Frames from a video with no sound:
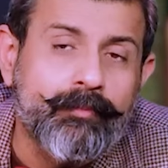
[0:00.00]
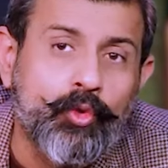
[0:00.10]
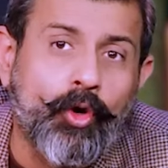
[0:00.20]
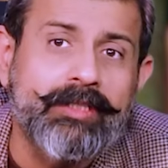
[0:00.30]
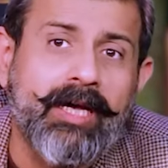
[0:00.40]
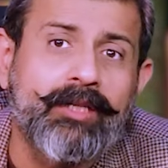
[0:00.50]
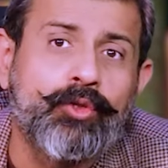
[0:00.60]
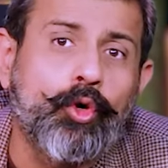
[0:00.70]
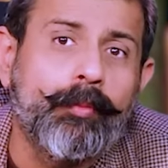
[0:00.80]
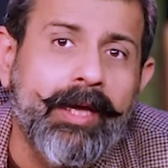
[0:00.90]

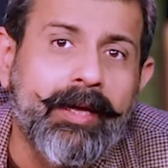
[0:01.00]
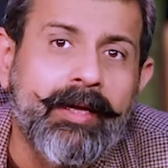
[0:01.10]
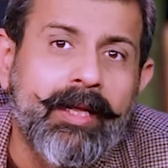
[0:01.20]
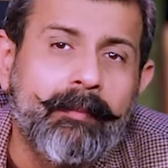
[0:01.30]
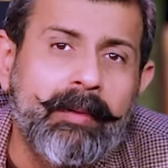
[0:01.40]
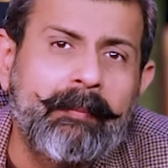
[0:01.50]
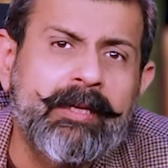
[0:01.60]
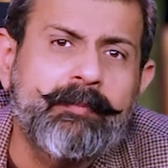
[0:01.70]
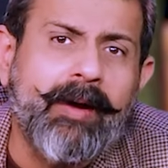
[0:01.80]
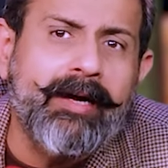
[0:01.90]
2002 में
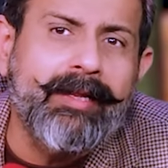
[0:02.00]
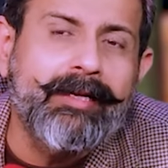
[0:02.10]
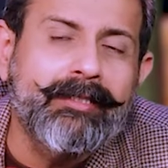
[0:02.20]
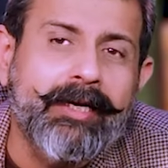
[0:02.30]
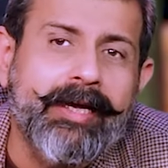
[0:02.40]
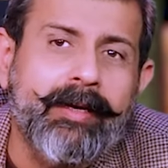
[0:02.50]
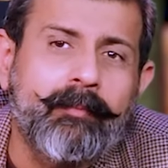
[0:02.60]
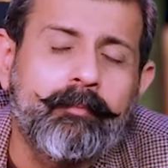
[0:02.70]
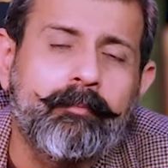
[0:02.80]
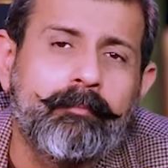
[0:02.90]
पीपल्स पार्टी की जगह
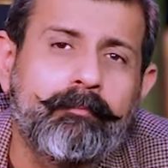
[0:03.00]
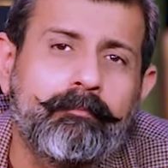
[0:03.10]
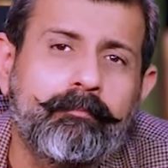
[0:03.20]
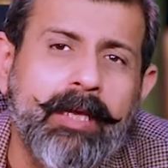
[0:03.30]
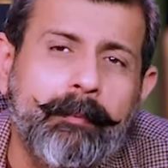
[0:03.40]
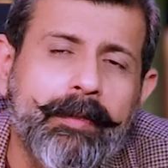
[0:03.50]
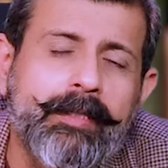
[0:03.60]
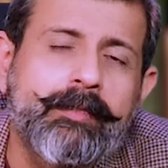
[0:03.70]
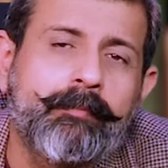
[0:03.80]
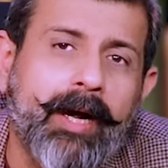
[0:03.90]

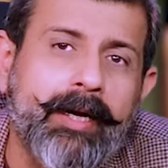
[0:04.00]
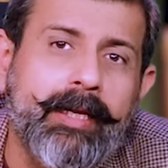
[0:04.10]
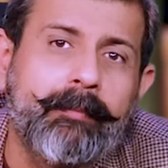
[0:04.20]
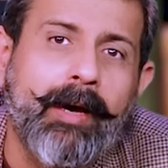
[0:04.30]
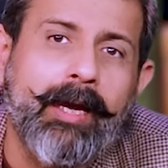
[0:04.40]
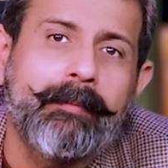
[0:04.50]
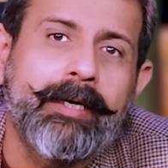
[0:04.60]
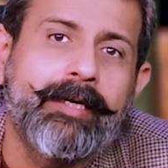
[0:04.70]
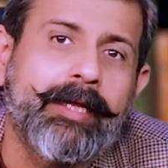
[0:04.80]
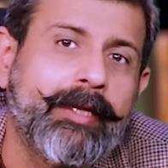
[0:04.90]
पीपल्स पार्टी
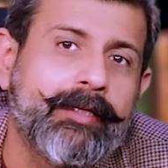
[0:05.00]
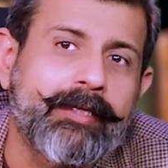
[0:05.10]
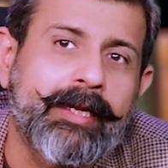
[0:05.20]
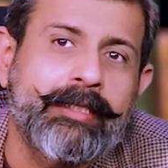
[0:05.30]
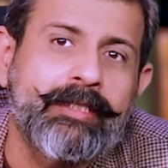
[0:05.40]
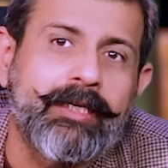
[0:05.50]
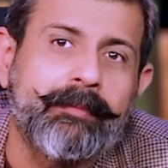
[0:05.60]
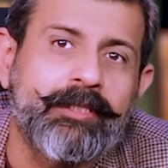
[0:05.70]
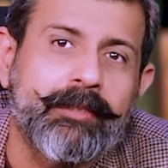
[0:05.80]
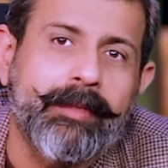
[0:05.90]
पार्लियामेंटेरियंस इलेक्शन
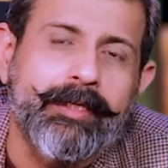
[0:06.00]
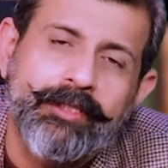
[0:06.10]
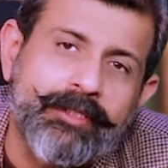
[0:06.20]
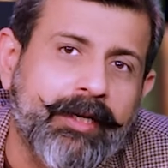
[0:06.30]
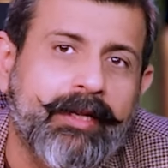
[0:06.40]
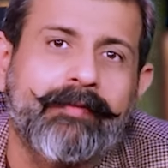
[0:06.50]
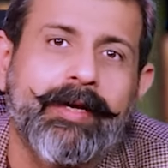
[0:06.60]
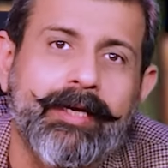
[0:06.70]
कमीशन में रजिस्टर करवाई